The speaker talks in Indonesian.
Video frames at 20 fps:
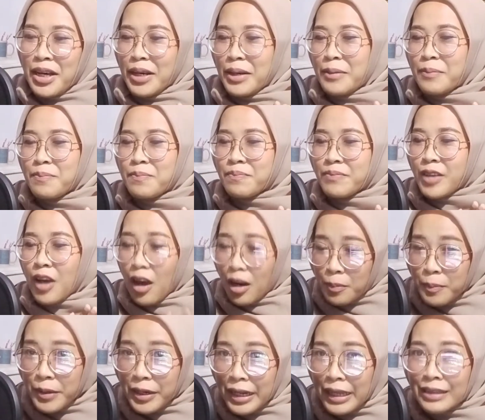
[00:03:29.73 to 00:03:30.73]
um,
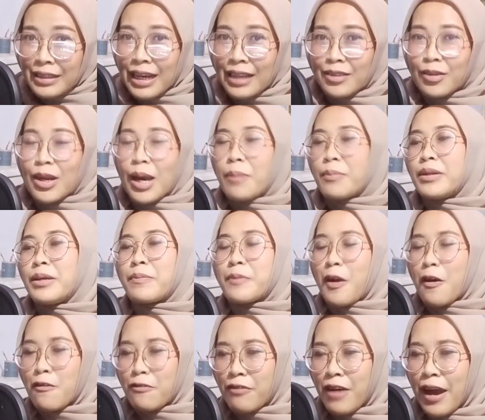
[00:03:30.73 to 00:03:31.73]
corporate atau company
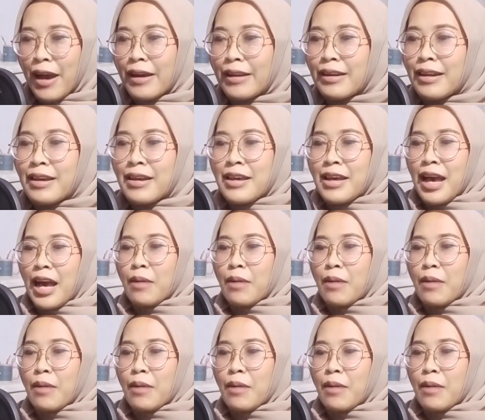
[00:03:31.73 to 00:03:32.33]
profile,